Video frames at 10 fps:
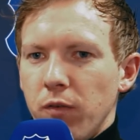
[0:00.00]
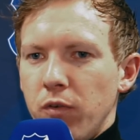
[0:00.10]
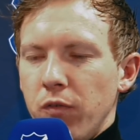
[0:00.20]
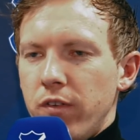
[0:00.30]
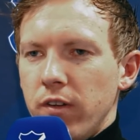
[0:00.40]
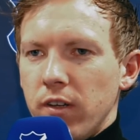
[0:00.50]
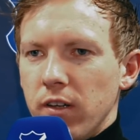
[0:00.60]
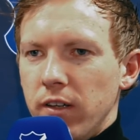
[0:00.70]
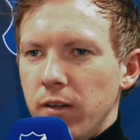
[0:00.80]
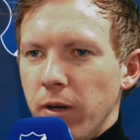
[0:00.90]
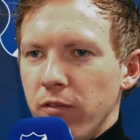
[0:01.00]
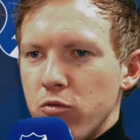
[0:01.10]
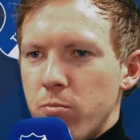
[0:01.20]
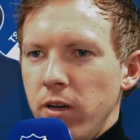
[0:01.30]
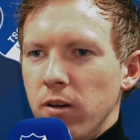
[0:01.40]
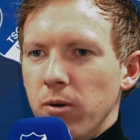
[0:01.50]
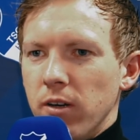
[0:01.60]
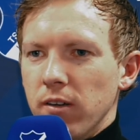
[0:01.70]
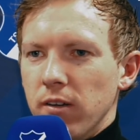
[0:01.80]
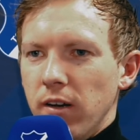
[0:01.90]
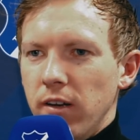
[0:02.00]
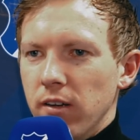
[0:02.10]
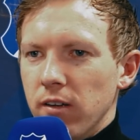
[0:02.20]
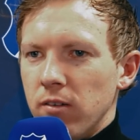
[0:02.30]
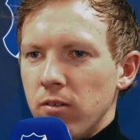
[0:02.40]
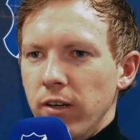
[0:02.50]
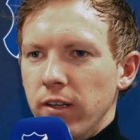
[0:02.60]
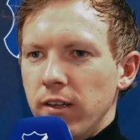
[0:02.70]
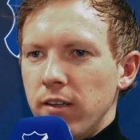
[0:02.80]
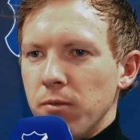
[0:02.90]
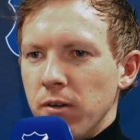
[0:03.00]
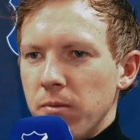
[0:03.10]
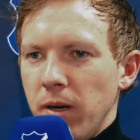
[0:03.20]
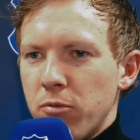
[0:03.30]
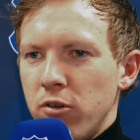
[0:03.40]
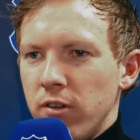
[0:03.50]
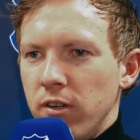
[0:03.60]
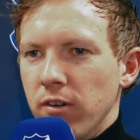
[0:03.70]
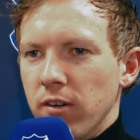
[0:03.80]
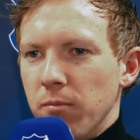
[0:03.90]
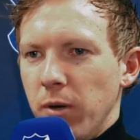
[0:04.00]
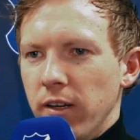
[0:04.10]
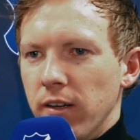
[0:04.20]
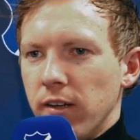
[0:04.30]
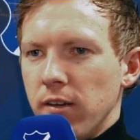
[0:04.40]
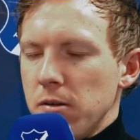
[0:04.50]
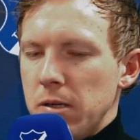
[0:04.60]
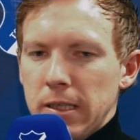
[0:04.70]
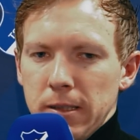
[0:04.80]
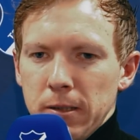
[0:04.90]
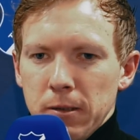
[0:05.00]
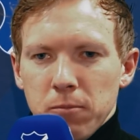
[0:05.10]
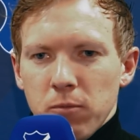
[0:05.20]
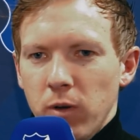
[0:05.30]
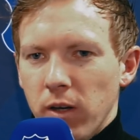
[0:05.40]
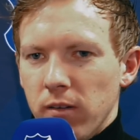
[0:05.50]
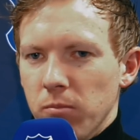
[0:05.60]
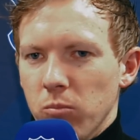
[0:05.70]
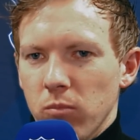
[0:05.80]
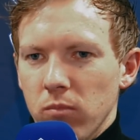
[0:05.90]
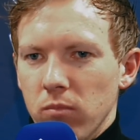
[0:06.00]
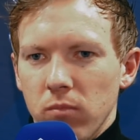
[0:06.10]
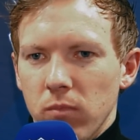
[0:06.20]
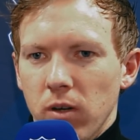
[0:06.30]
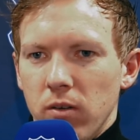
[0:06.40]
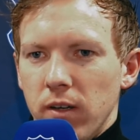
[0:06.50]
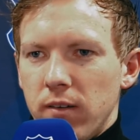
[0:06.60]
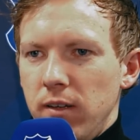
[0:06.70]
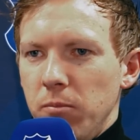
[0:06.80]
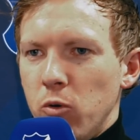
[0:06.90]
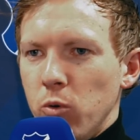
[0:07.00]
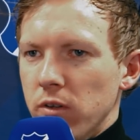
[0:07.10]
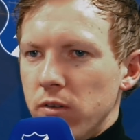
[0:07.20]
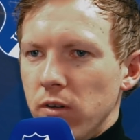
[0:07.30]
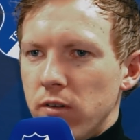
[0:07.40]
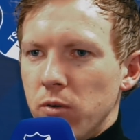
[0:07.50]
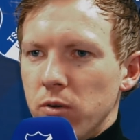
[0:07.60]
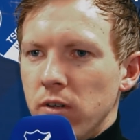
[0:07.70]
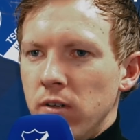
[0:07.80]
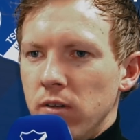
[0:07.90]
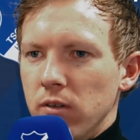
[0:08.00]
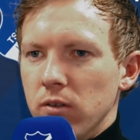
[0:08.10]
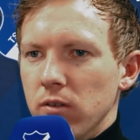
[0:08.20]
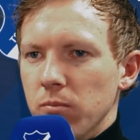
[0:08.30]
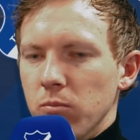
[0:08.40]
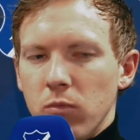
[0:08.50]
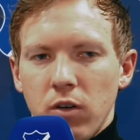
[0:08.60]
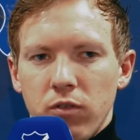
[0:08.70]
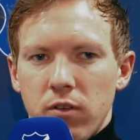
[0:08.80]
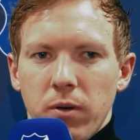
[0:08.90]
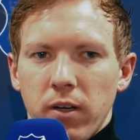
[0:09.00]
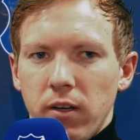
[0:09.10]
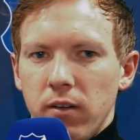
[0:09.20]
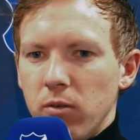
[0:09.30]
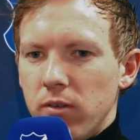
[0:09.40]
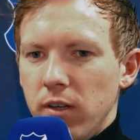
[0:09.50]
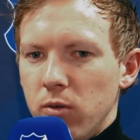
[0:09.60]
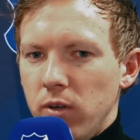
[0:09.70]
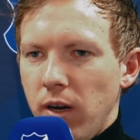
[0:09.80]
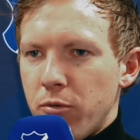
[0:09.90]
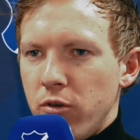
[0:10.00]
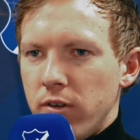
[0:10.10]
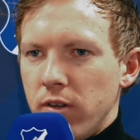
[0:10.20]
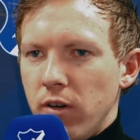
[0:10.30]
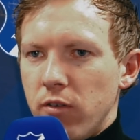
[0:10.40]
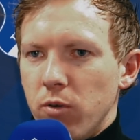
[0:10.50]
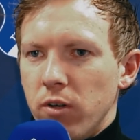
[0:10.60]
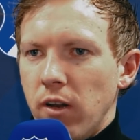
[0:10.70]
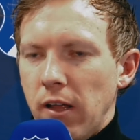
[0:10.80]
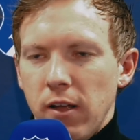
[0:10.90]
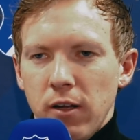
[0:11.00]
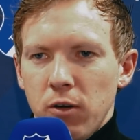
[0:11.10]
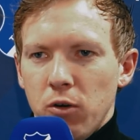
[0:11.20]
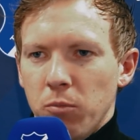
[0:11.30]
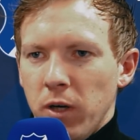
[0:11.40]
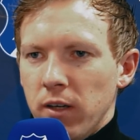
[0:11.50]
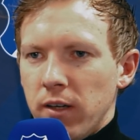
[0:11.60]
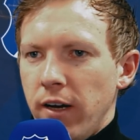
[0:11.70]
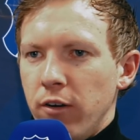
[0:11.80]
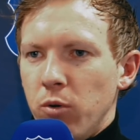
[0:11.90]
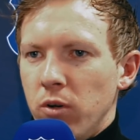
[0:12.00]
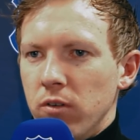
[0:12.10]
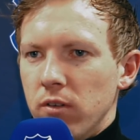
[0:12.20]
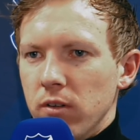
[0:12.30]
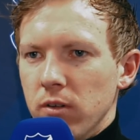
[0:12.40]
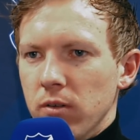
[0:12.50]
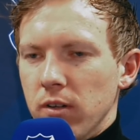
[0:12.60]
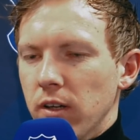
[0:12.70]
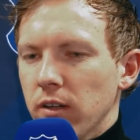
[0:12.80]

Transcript: 55 sicherlich nicht mehr vom Spiel, aber hatten halt eine Qualität. Es waren zwei Abschlüsse, die waren beide drin. Wir hatten ja, sechs, sieben gute Situationen, ähm, davon zwei, drei sehr gute Abschlusssituationen und machen halt kein Tor und äh,